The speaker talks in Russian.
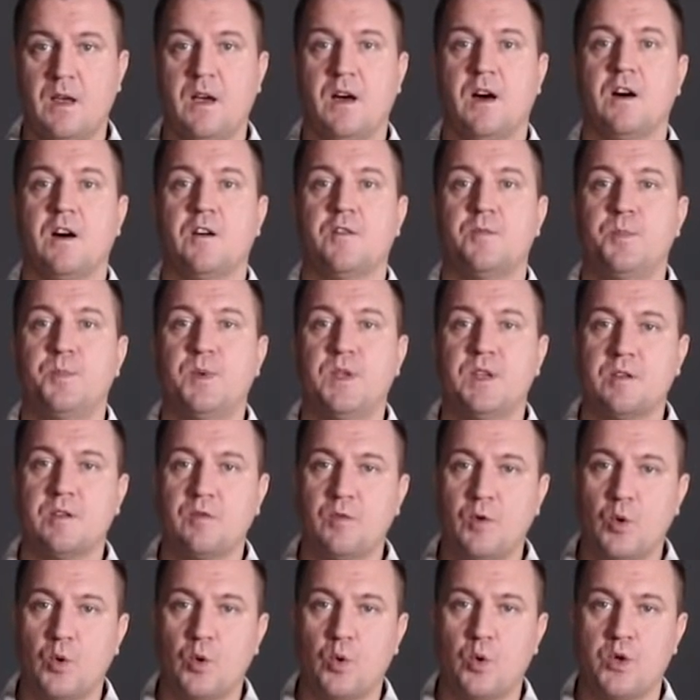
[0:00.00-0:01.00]
а в
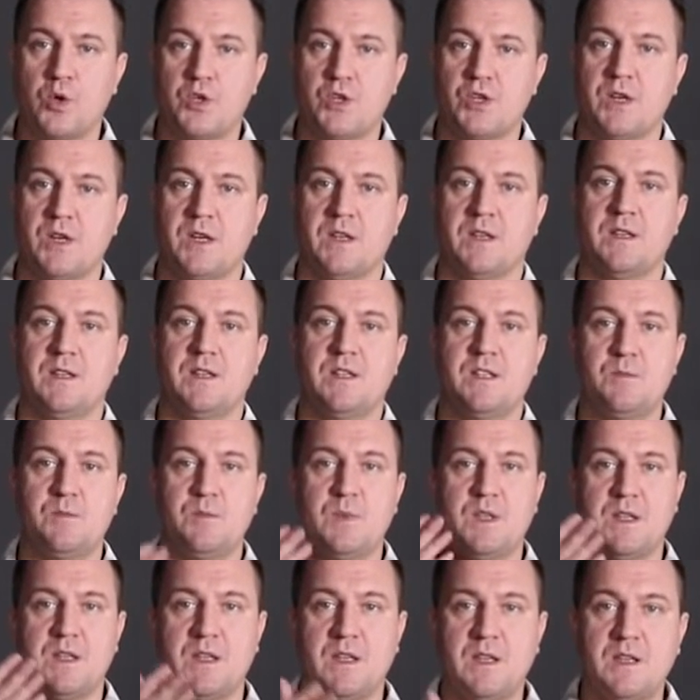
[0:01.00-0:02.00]
первую очередь
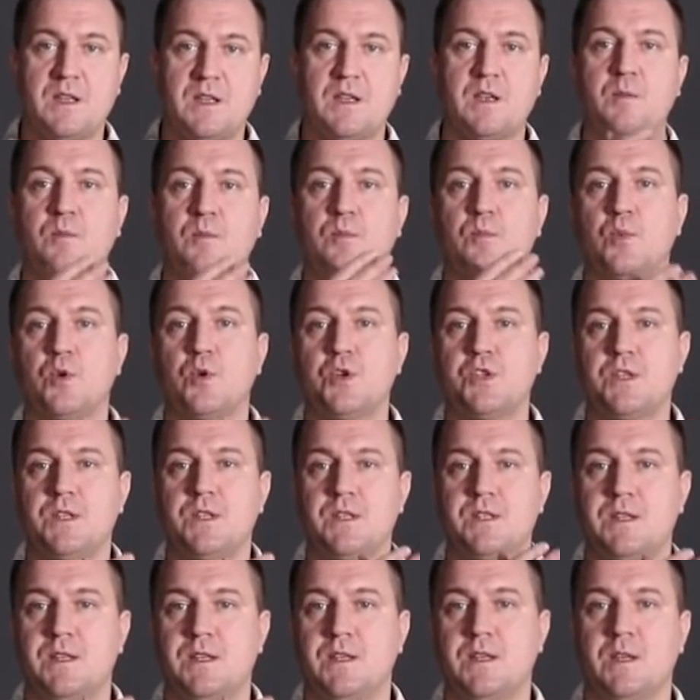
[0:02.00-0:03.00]
изменением
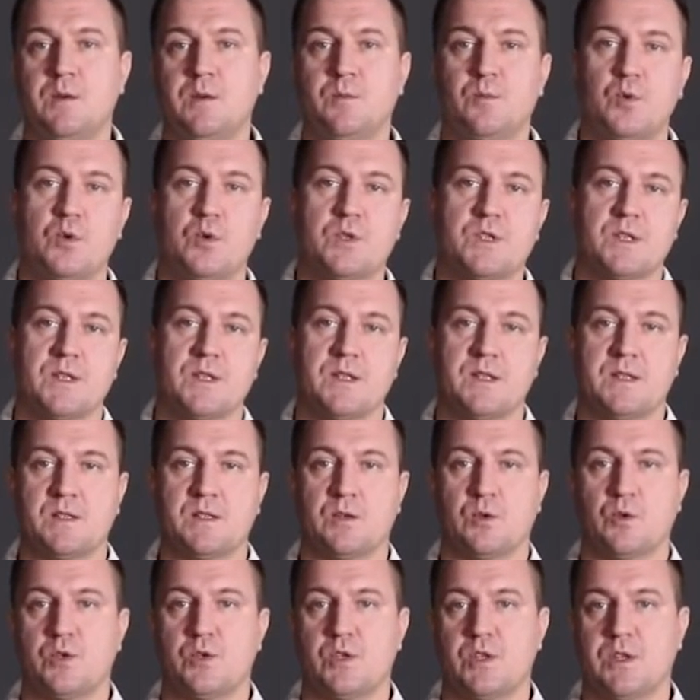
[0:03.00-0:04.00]
мощности импульса
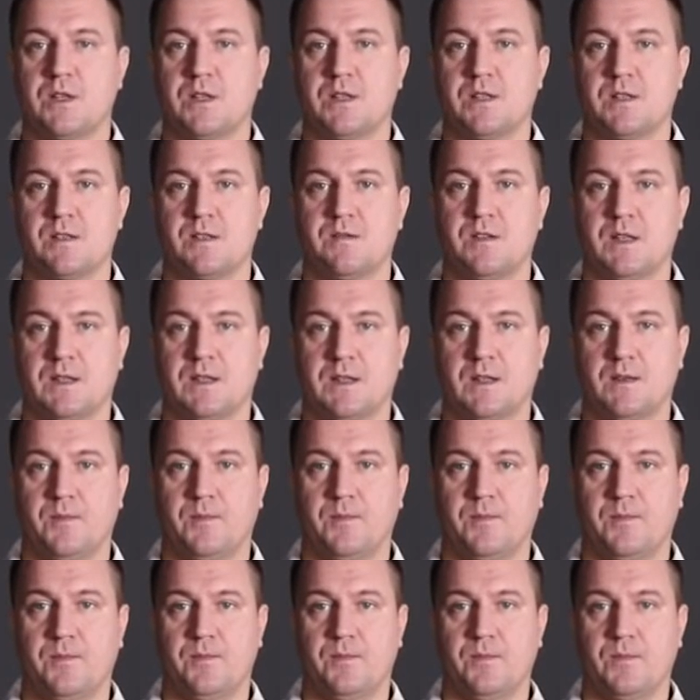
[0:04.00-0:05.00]
источника света,
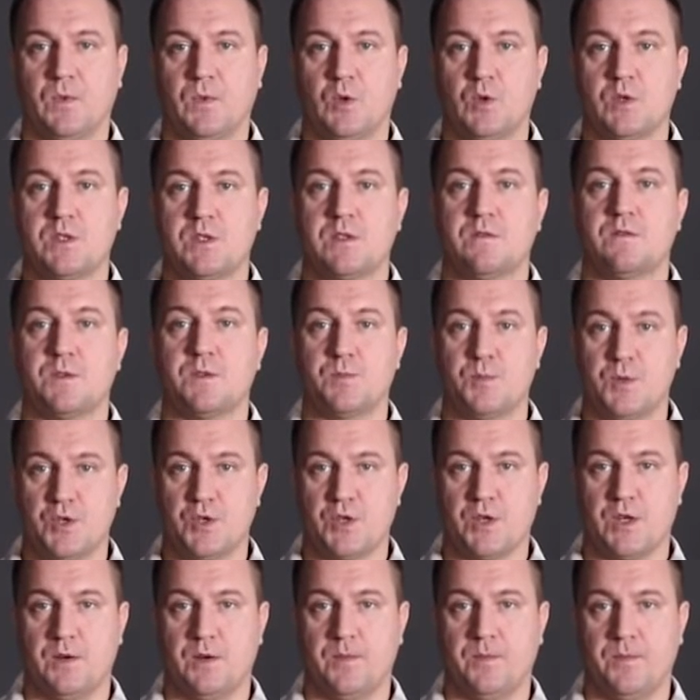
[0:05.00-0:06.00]
то есть
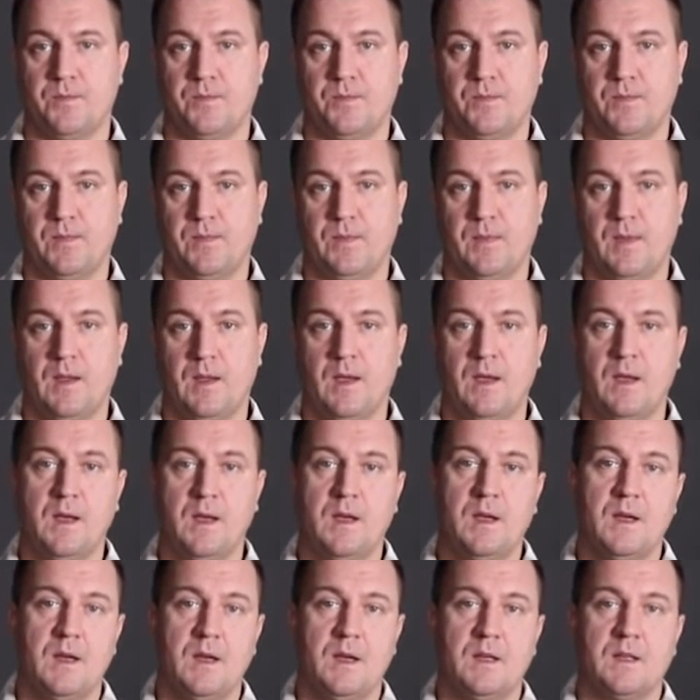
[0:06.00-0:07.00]
вспышки.
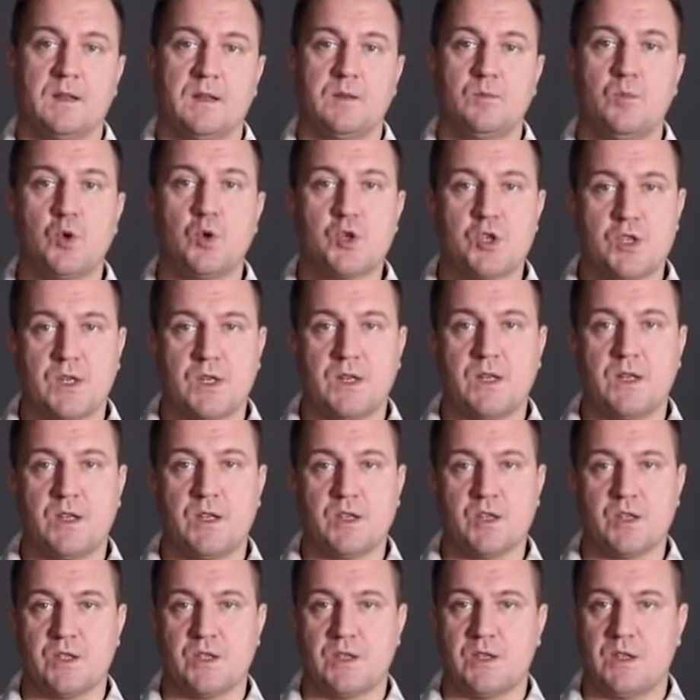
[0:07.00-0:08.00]
Можно,
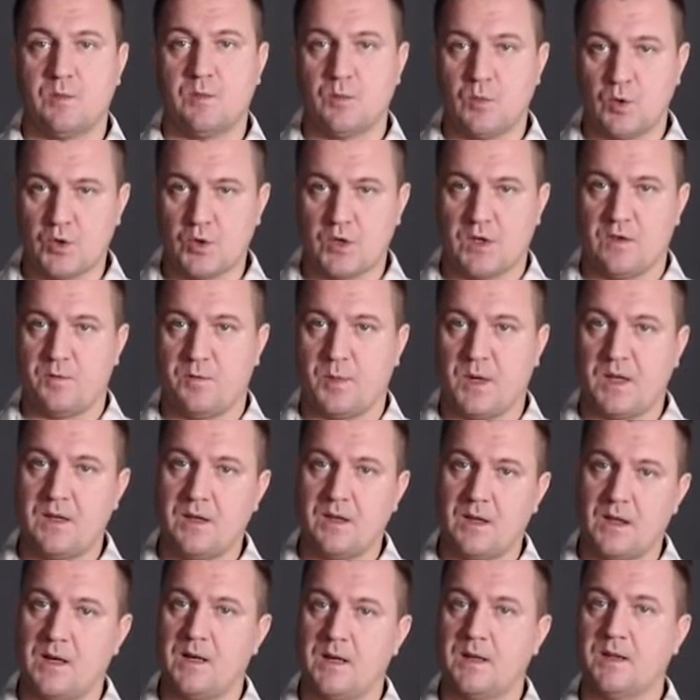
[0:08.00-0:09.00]
конечно, немножко в
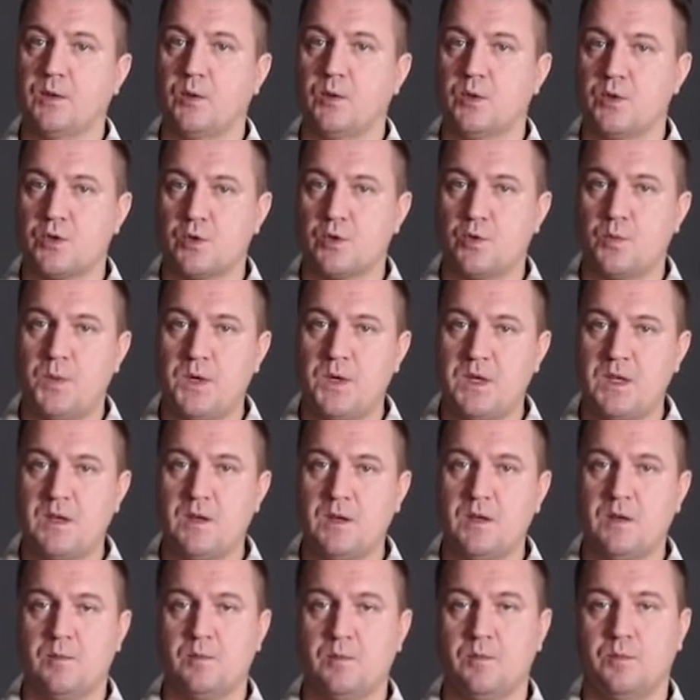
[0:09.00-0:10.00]
пределах одной
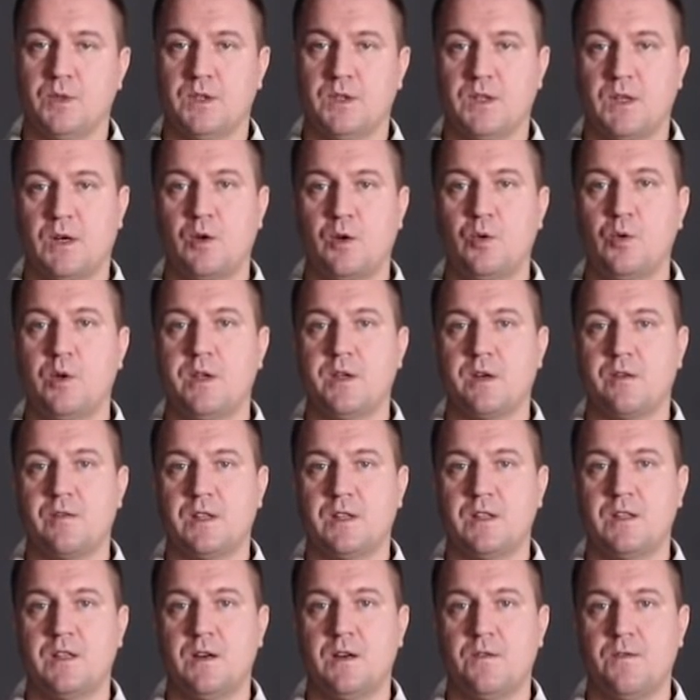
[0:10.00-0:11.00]
ступени
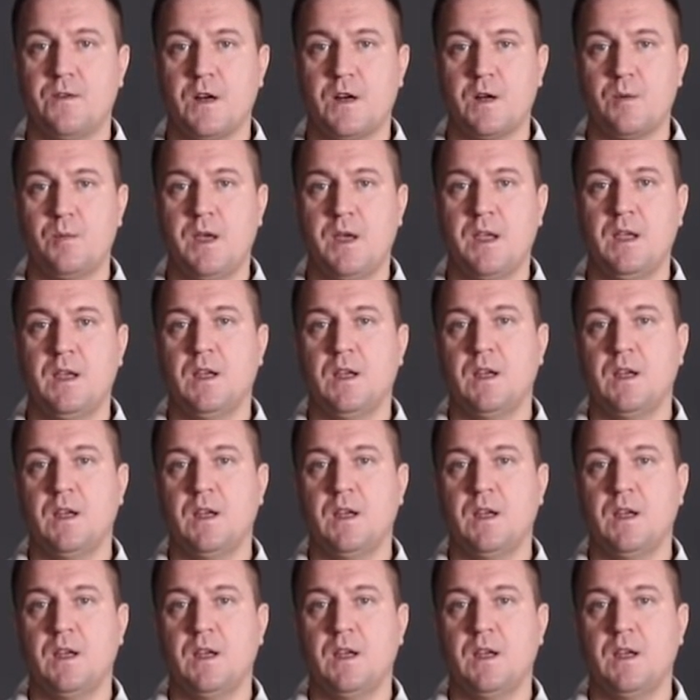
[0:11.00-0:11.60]
подрегулировать диафрагмой,